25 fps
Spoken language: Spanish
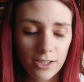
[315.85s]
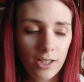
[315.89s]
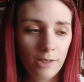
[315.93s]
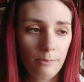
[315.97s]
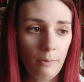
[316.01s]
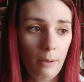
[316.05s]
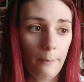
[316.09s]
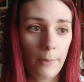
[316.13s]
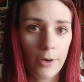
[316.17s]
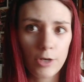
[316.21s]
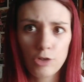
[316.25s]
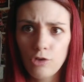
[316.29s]
que
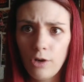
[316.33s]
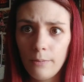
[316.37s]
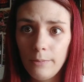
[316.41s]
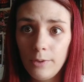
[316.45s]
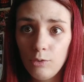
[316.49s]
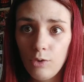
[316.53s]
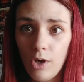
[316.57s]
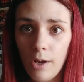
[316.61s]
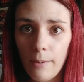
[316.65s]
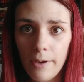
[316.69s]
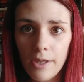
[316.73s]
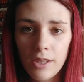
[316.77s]
me pasó a mí
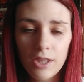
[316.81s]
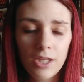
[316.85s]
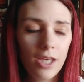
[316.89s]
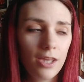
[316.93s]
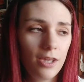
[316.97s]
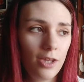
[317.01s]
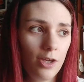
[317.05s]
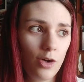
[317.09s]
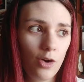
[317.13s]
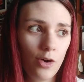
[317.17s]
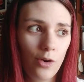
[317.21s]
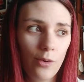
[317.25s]
una vez que
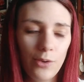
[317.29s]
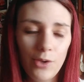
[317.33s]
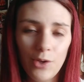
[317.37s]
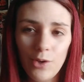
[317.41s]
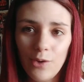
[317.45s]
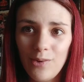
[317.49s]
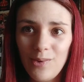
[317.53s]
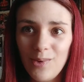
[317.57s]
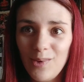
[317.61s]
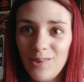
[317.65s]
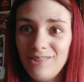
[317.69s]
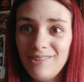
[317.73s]
digo
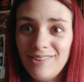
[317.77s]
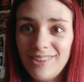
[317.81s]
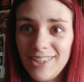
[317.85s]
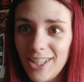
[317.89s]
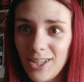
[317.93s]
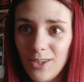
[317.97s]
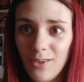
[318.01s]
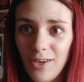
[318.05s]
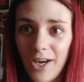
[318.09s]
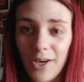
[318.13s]
yo no entiendo